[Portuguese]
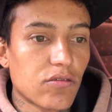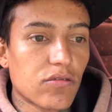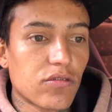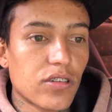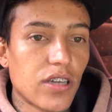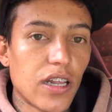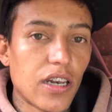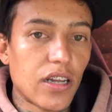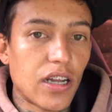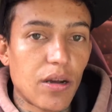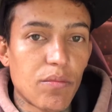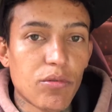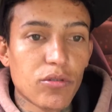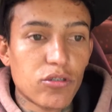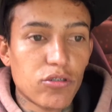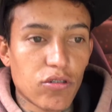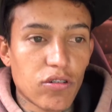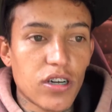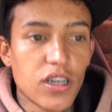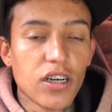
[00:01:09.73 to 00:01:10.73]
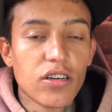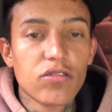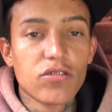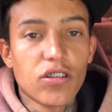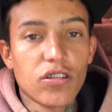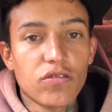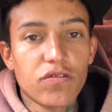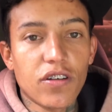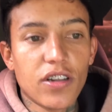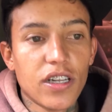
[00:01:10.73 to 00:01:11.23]
ele acabou trocando os
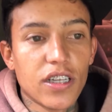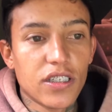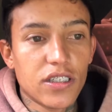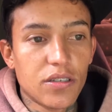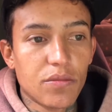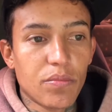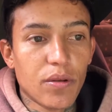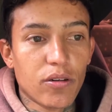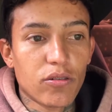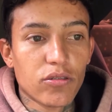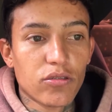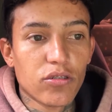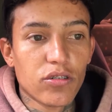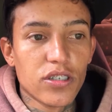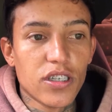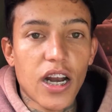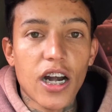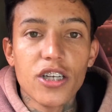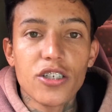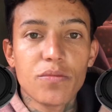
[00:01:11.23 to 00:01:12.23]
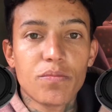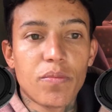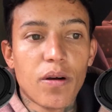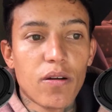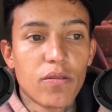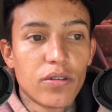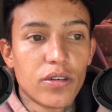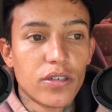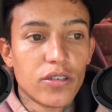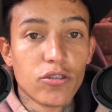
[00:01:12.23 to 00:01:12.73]
alto-falantes, pegou dois hard
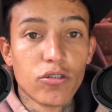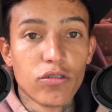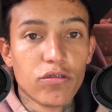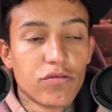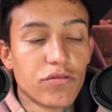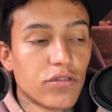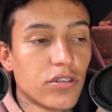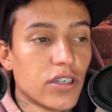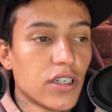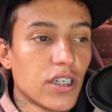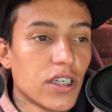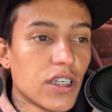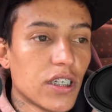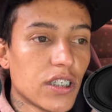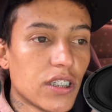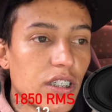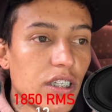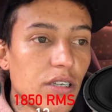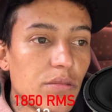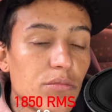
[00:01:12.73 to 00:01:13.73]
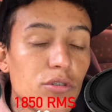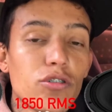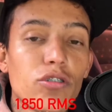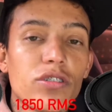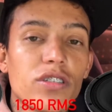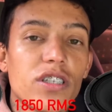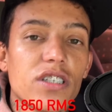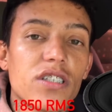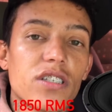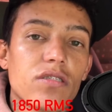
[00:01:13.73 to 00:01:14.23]
power novo de
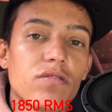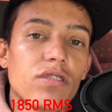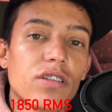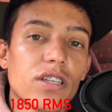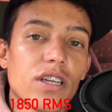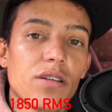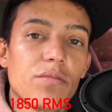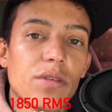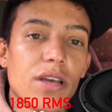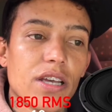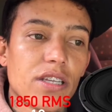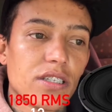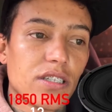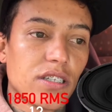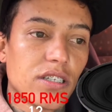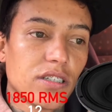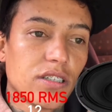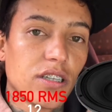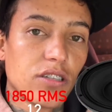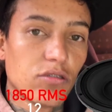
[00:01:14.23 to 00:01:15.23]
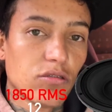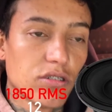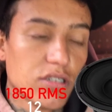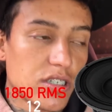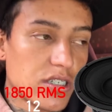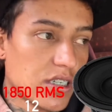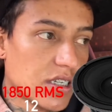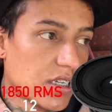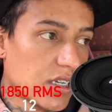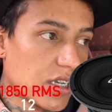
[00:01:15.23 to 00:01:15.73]
1850 RMS de
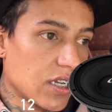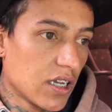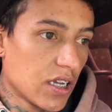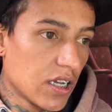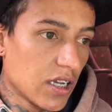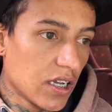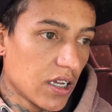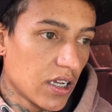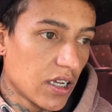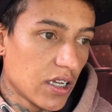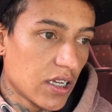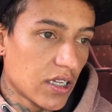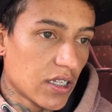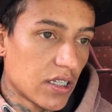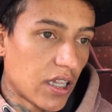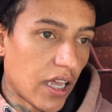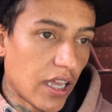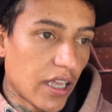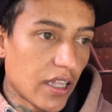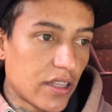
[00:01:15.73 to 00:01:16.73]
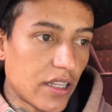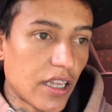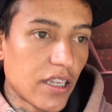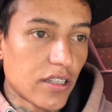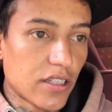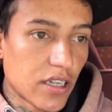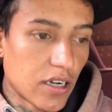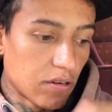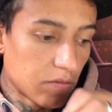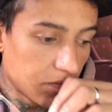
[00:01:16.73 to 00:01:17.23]
12. Daí até
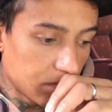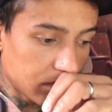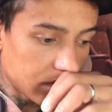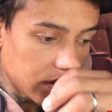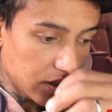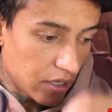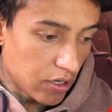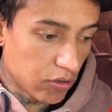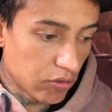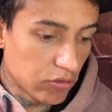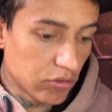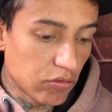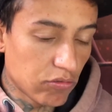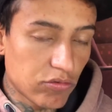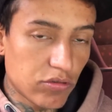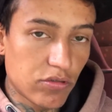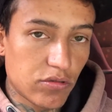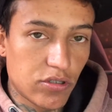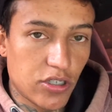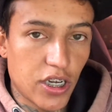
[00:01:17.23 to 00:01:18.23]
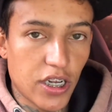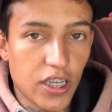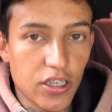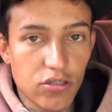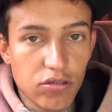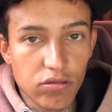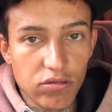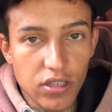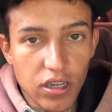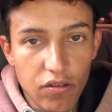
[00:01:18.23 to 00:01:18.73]
então eu não cheguei a
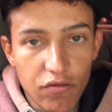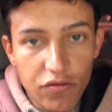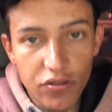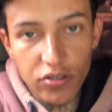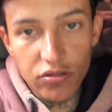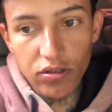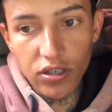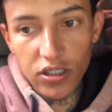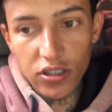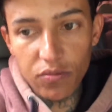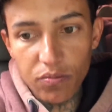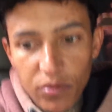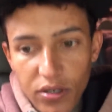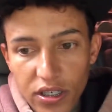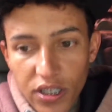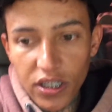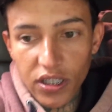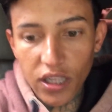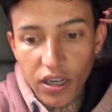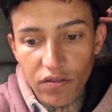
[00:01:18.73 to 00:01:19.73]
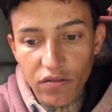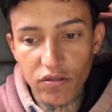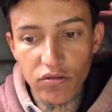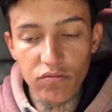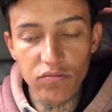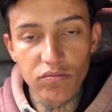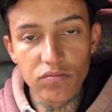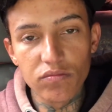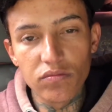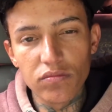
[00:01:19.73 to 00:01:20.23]
soltar o vídeo antes porque tava
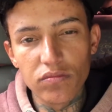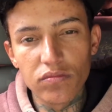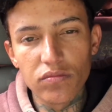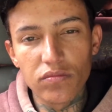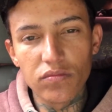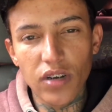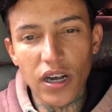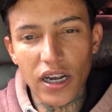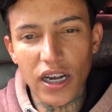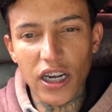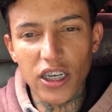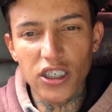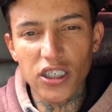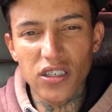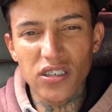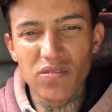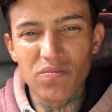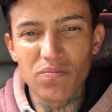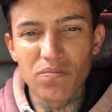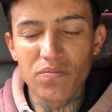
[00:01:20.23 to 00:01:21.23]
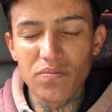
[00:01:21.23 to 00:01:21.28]
com uma caixa